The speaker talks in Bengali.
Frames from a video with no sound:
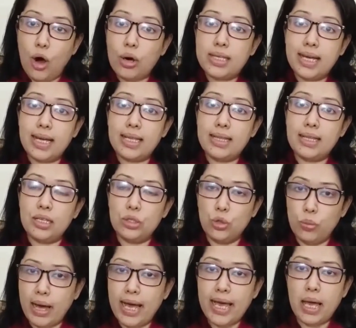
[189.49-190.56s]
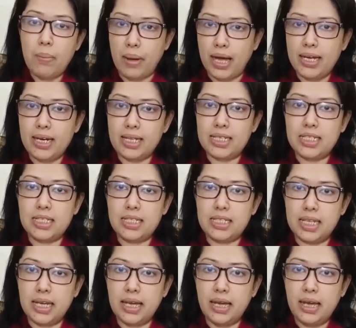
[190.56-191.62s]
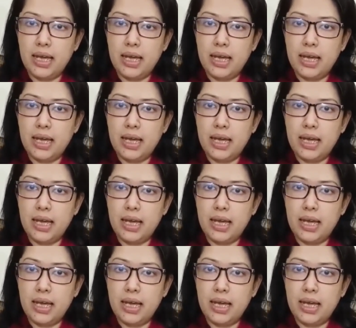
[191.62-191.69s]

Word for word: অর্থাৎ দুবাইয়ে বাংলাদেশের যে